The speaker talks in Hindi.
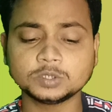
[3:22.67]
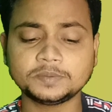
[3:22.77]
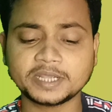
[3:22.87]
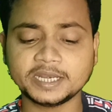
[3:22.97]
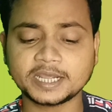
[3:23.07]

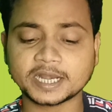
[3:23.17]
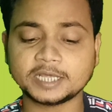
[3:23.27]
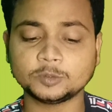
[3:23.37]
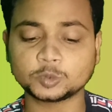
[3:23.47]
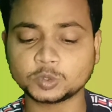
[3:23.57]
उस पर क्लिक
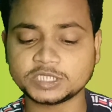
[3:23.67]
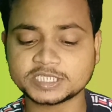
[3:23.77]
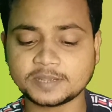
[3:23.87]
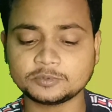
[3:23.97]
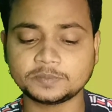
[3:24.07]
करना है दोस्तों
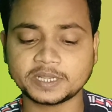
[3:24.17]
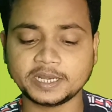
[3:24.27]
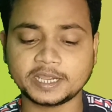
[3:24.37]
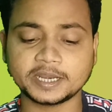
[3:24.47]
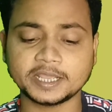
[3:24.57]
जैसे आप उस पर
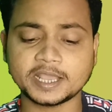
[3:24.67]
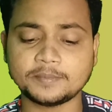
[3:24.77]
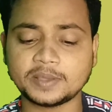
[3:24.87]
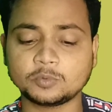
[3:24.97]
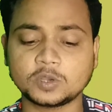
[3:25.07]
क्लिक करेंगे
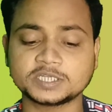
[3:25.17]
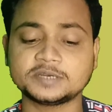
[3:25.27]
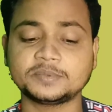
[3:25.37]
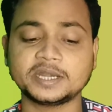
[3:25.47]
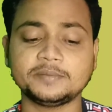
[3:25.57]
यहाँ पे आपको
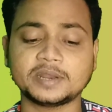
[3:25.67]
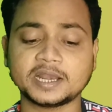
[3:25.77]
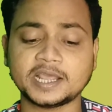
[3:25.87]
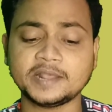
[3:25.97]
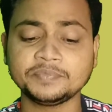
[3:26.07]
कस्टमर नेम
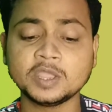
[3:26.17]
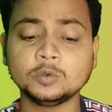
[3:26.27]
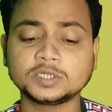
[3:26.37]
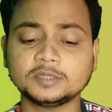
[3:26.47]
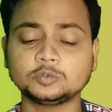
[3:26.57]
डालना है
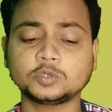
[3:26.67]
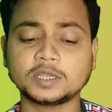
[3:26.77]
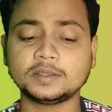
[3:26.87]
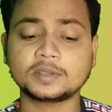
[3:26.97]
उसका दोस्तों